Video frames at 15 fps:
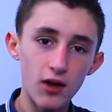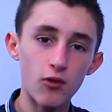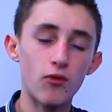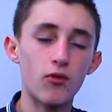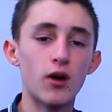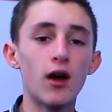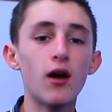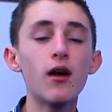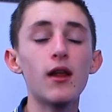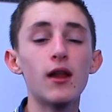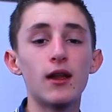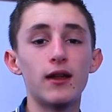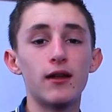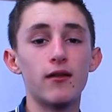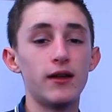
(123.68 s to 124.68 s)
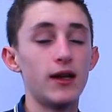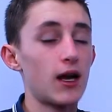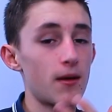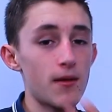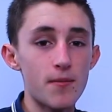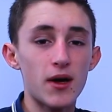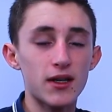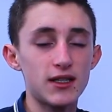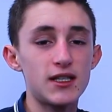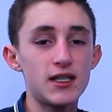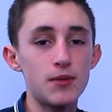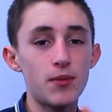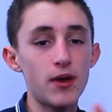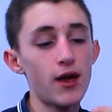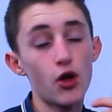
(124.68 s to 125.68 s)
Voilà, euh, il a quand même
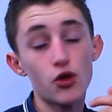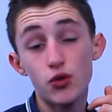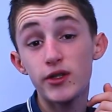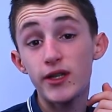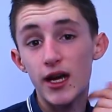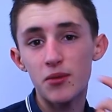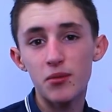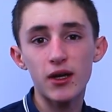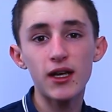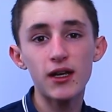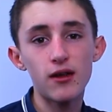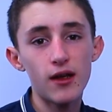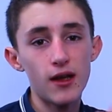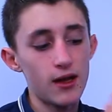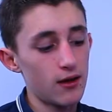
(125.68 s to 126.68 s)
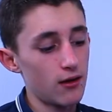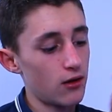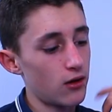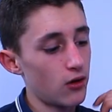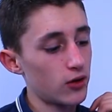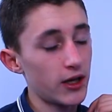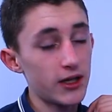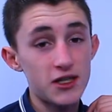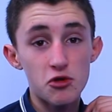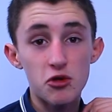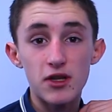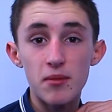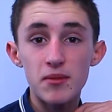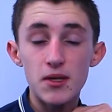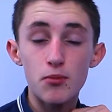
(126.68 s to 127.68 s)
participé. Ensuite, il y a Emric. on a
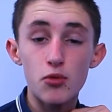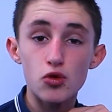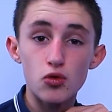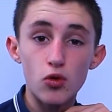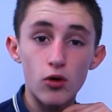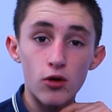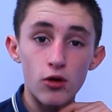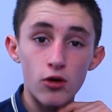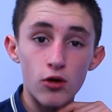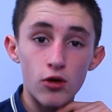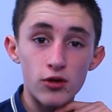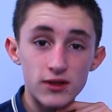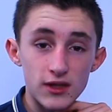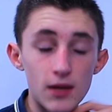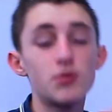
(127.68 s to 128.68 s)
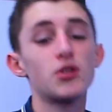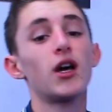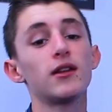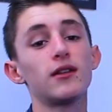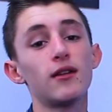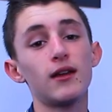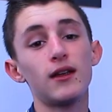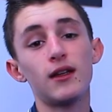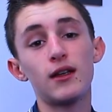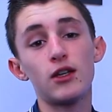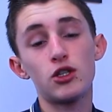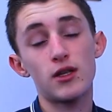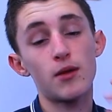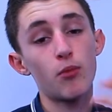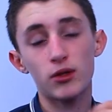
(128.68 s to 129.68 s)
discuté un petit peu sur Snapchat
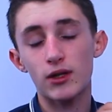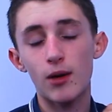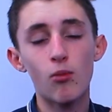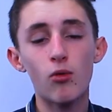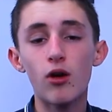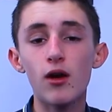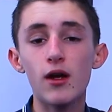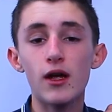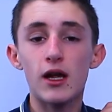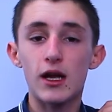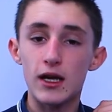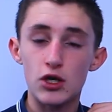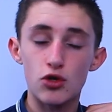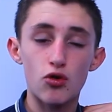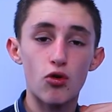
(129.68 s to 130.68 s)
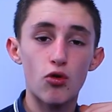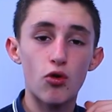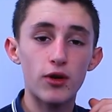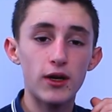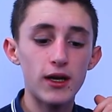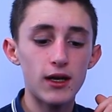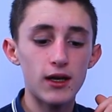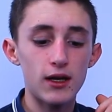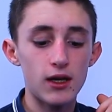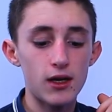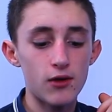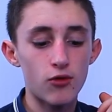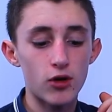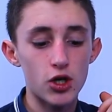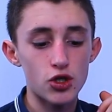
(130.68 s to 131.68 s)
et c'est un pote à moi et je le connais
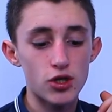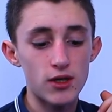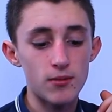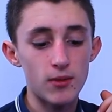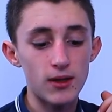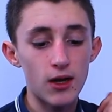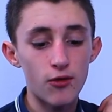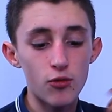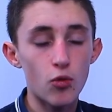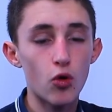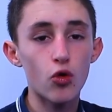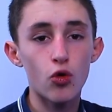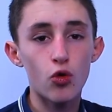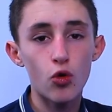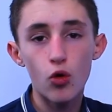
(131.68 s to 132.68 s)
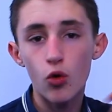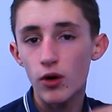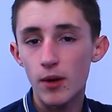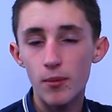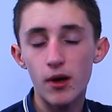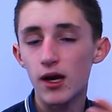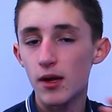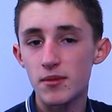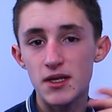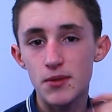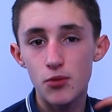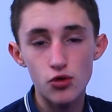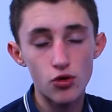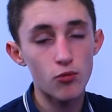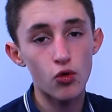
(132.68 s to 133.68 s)
et voilà, il a vu mon logo, on a parlé un petit
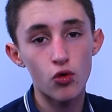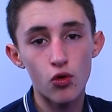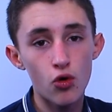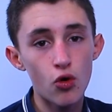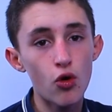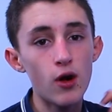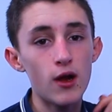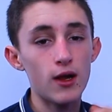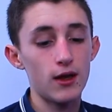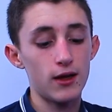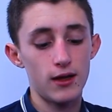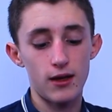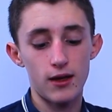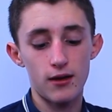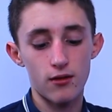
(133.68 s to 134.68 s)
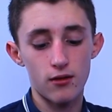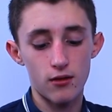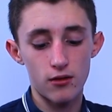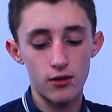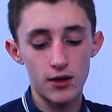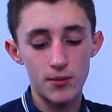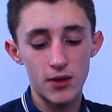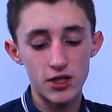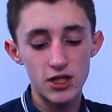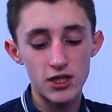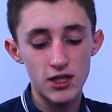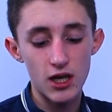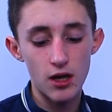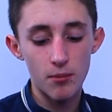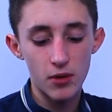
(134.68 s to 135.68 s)
peu sur mon logo et il m'a dit
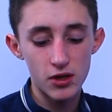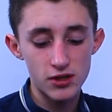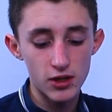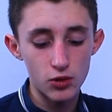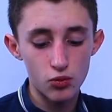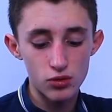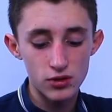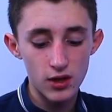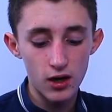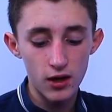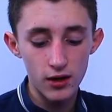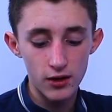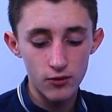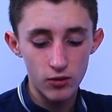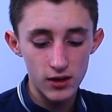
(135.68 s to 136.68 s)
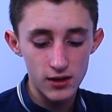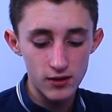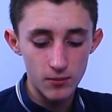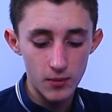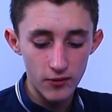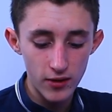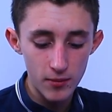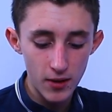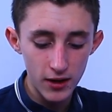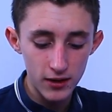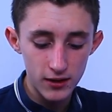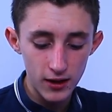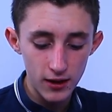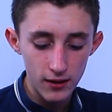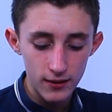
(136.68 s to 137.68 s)
ce qu'il a pensé tout ça et voilà, il m'a vraiment
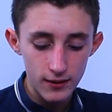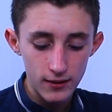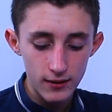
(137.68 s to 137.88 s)
aidé.